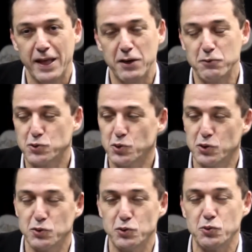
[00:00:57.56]
Eu
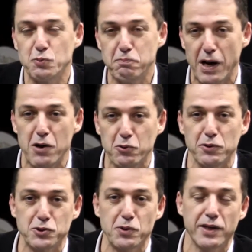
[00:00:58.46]
estou num palco,
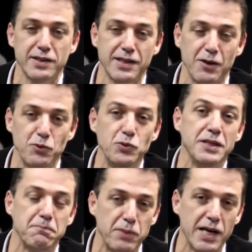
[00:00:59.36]
eu estou aqui na
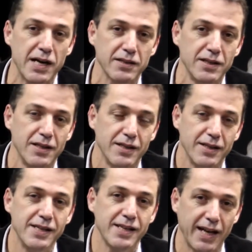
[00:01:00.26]
Unipar,
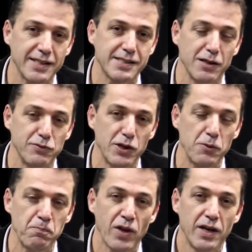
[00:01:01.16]
em
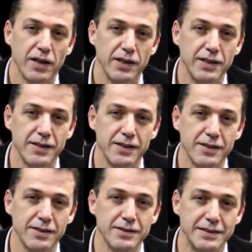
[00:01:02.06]
Cascavel
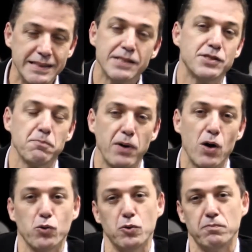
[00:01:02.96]
e neste
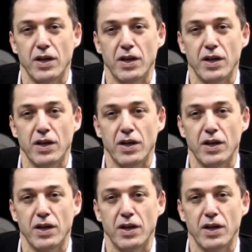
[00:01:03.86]
palco,